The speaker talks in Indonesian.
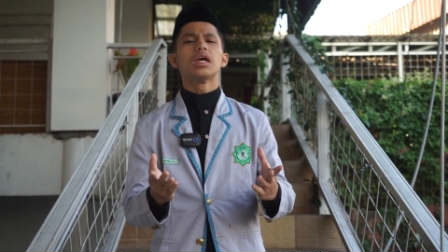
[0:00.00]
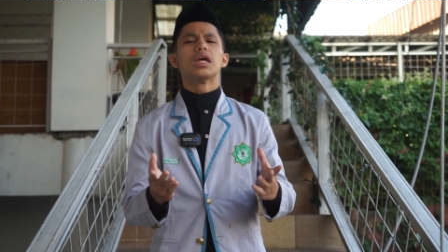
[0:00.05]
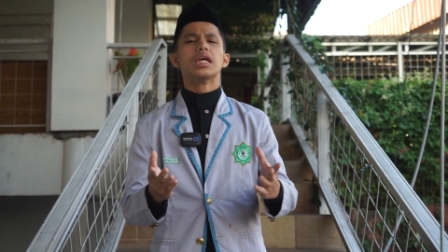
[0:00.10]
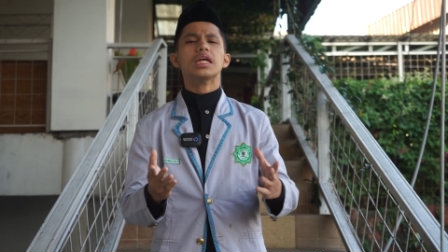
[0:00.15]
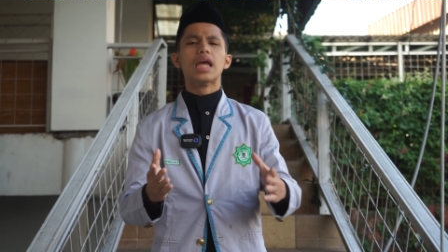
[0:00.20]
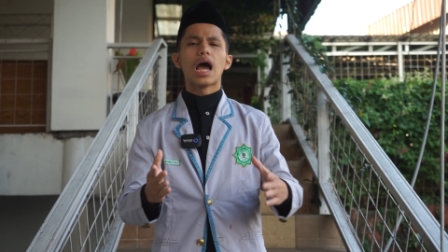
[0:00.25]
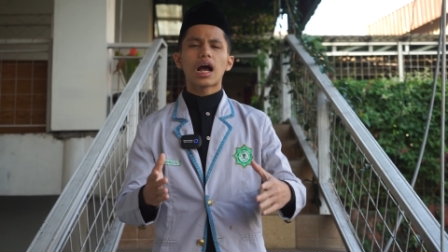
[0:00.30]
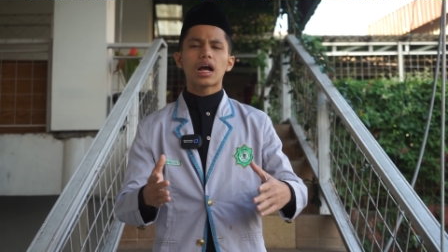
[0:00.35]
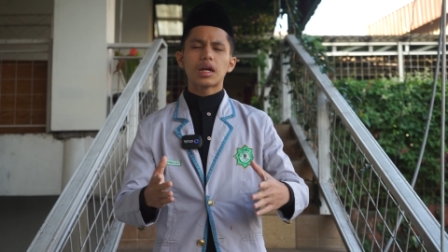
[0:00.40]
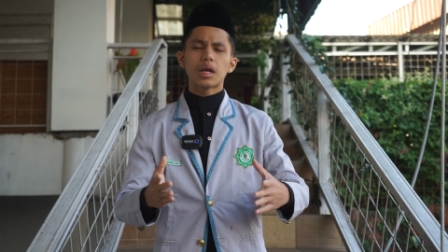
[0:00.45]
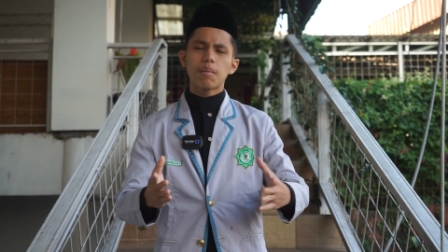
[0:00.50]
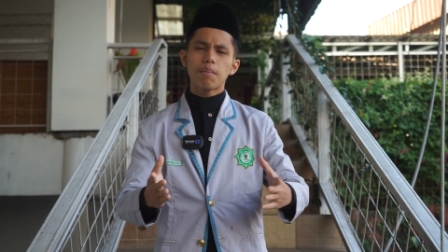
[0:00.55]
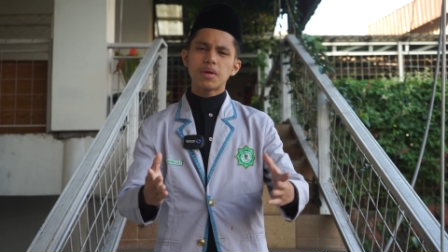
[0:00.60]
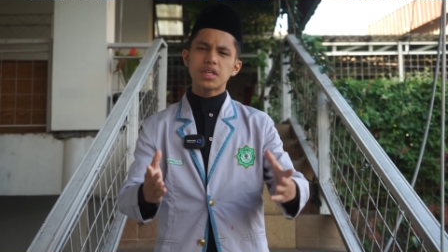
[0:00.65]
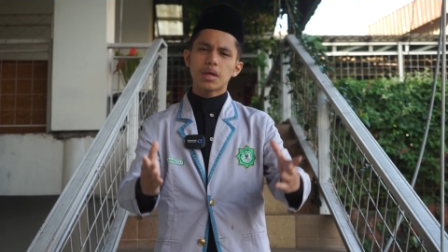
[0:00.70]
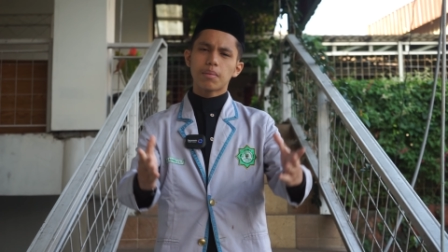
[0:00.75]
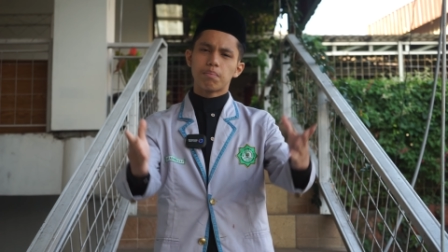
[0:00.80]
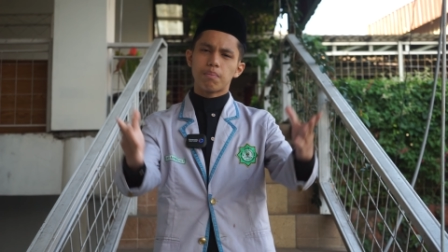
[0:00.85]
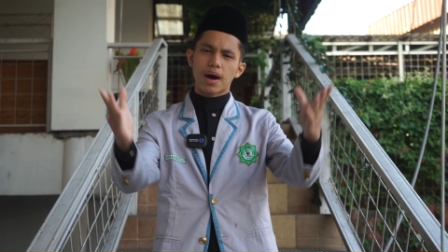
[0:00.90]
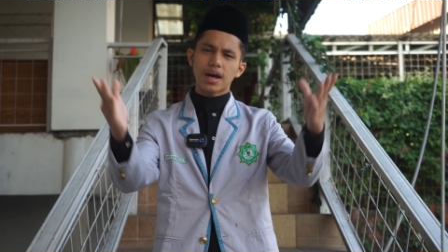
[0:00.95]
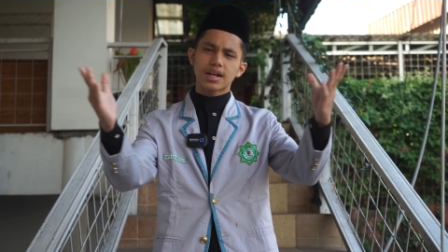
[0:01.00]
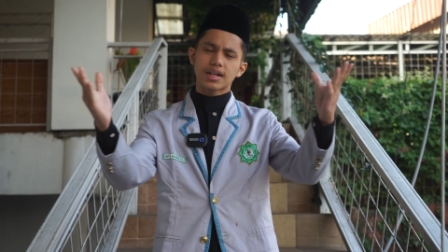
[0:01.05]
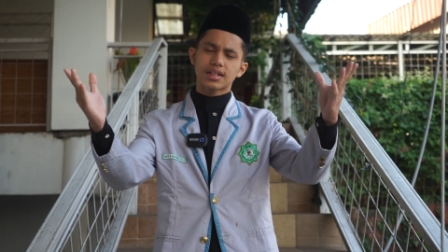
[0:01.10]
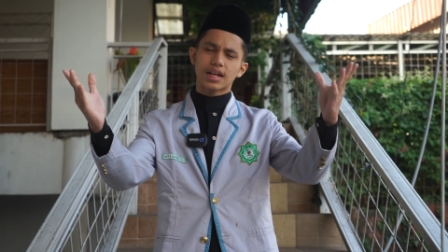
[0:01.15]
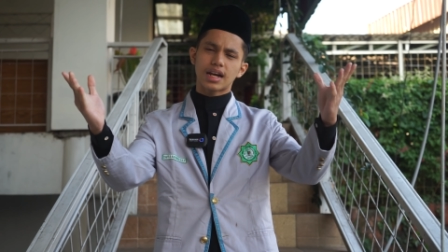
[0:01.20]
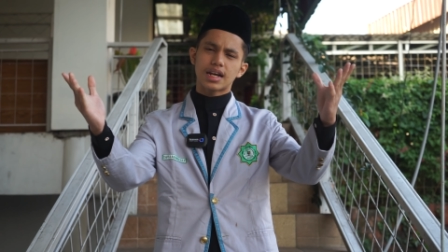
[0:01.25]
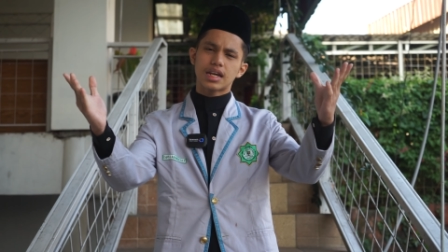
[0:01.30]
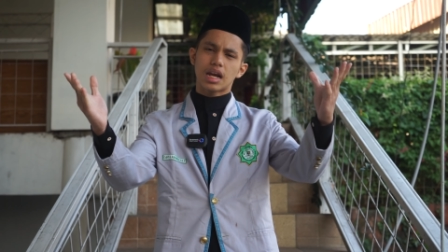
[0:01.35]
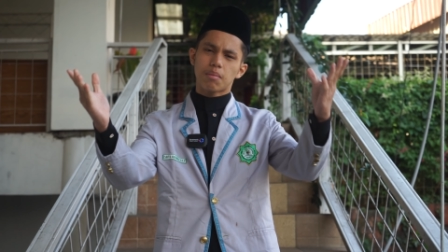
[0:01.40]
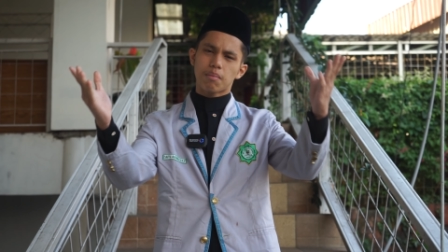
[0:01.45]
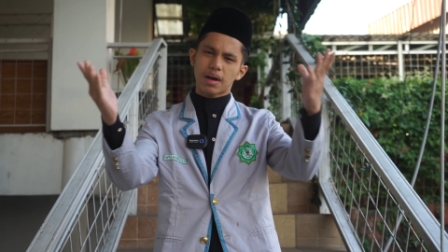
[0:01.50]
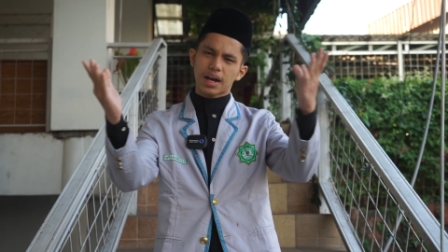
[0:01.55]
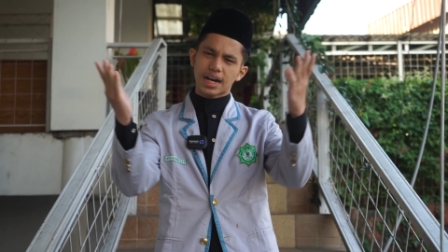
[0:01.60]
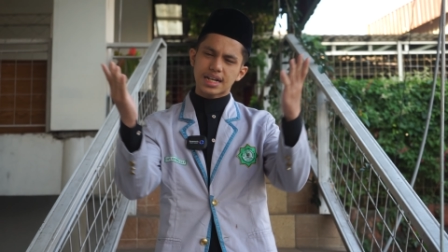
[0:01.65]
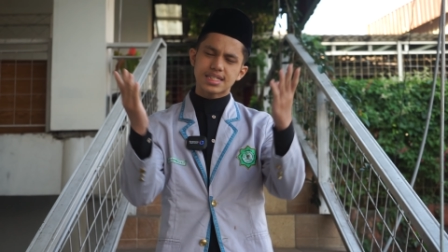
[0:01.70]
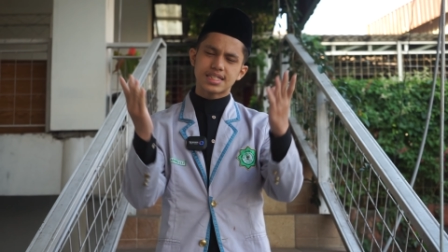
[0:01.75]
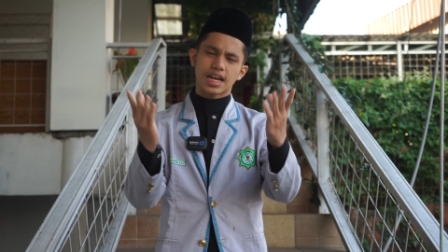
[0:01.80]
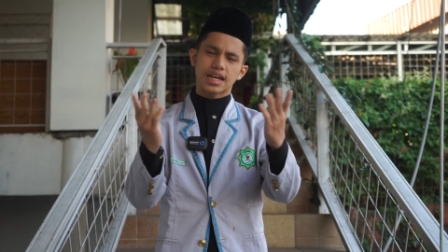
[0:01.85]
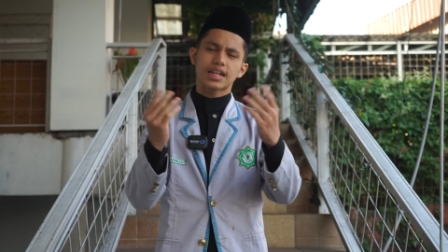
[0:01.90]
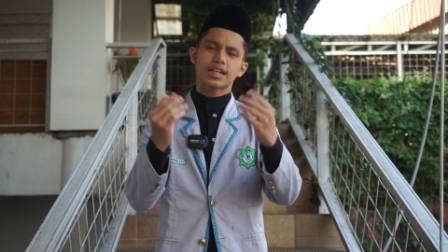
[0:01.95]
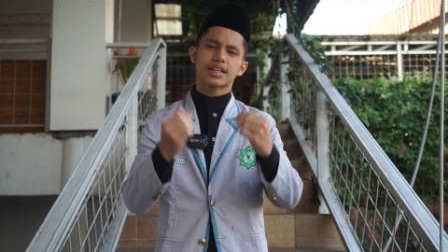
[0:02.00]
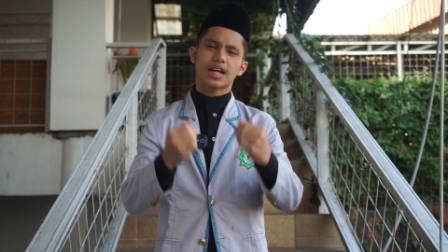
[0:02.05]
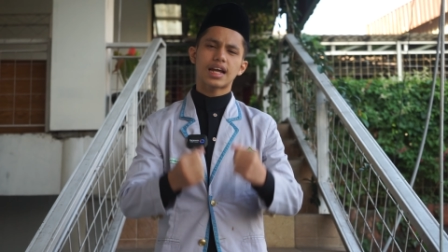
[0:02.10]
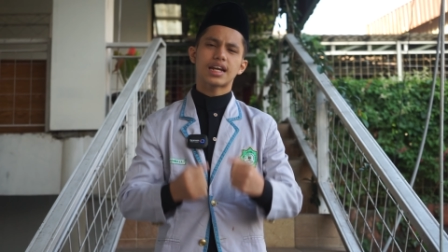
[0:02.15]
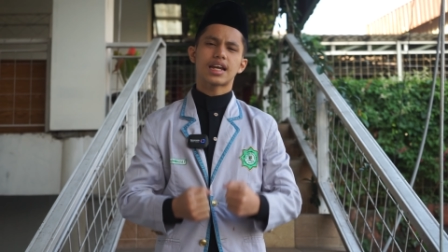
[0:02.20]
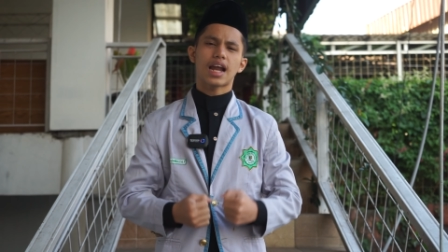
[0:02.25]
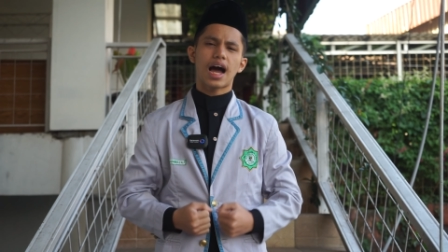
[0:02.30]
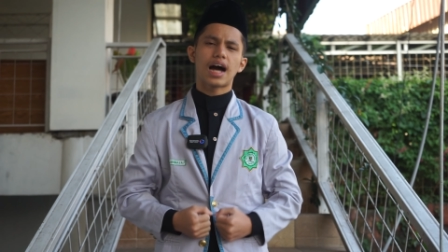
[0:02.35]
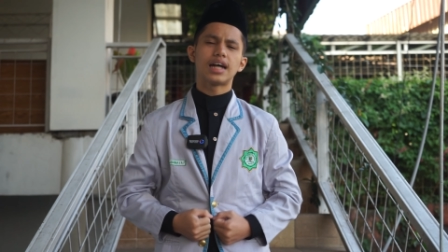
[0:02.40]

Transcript: yakni menyebarkan dan mengajarkan